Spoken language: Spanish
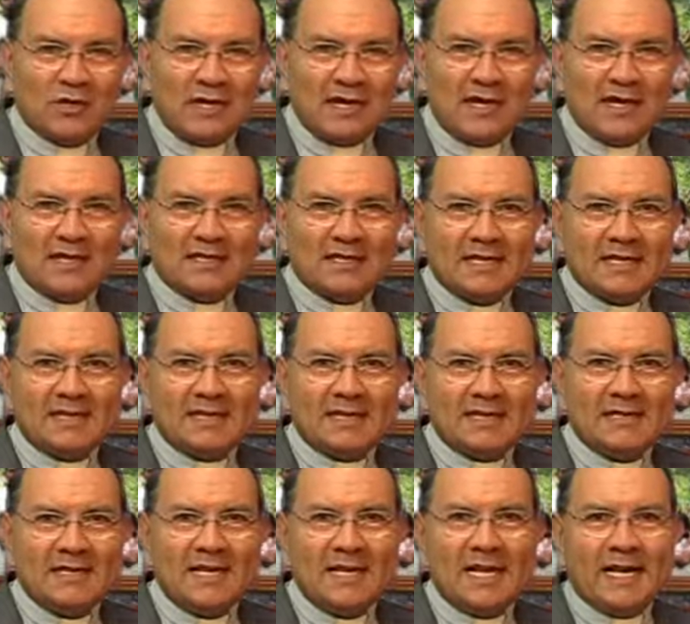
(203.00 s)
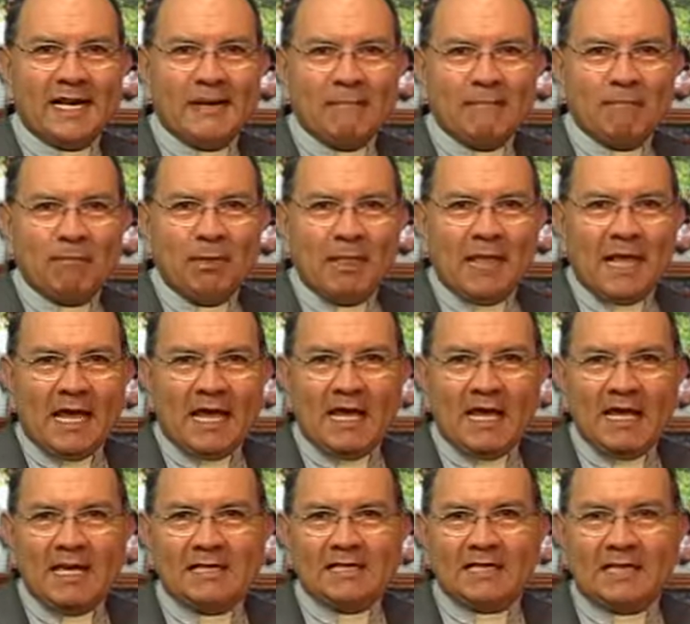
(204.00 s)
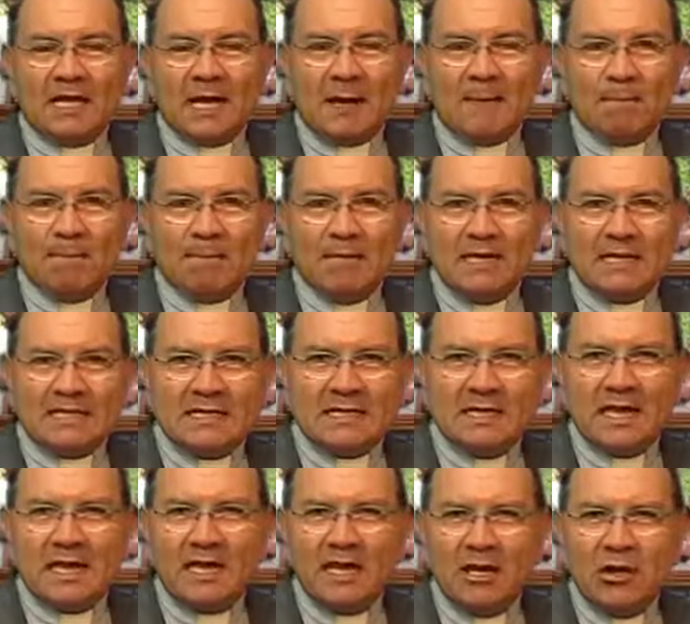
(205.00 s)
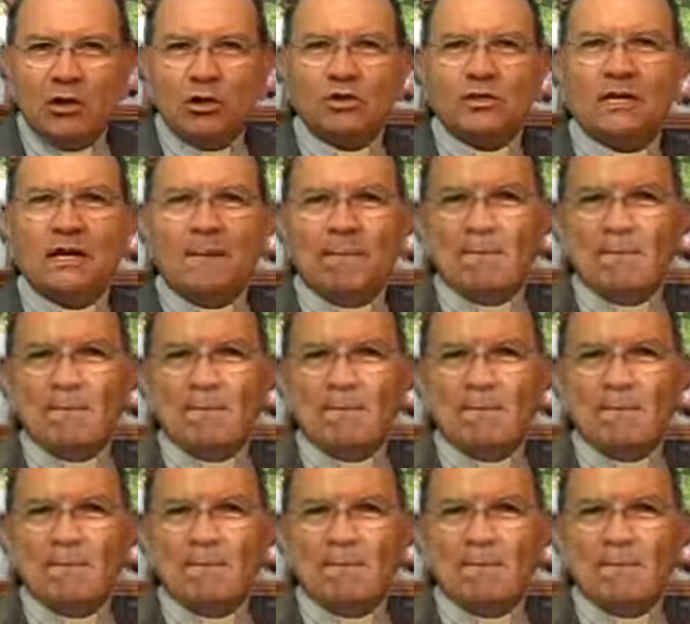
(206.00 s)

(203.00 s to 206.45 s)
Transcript: días, es decir, en esta misteriosa